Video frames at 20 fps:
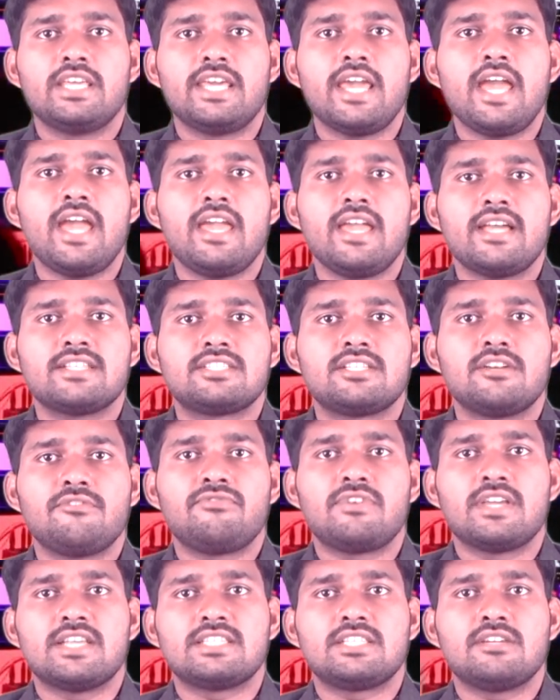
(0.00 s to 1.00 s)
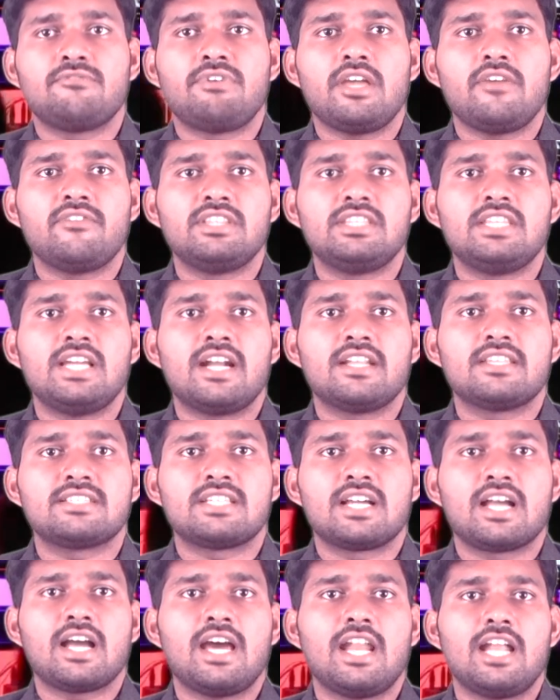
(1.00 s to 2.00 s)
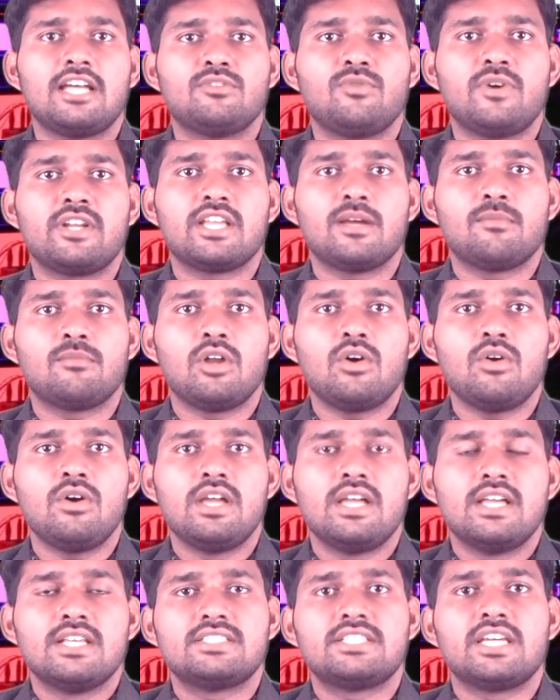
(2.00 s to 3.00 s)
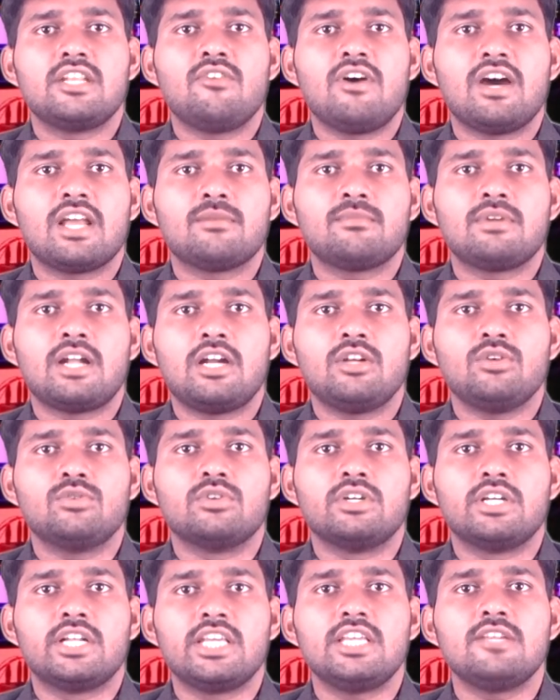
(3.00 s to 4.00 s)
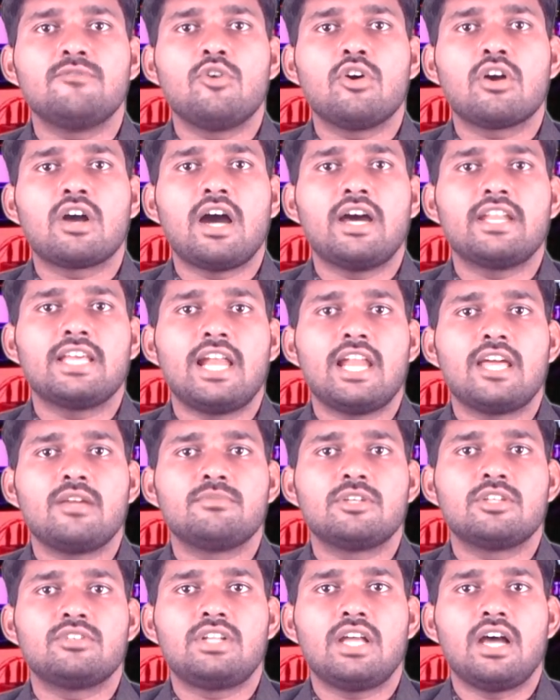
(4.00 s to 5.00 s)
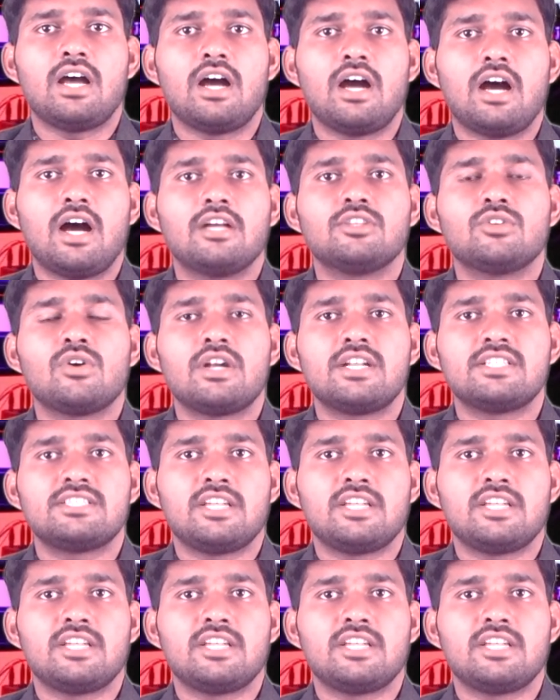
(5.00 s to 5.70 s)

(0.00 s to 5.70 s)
ఏఐఎస్ఎఫ్ ఎస్ఎఫ్ఐ విద్యార్థి సంఘాల ఆధ్వర్యంలో శనివారం నాడు డిఈఓ కార్యాలయం ఎదుట ఆందోళన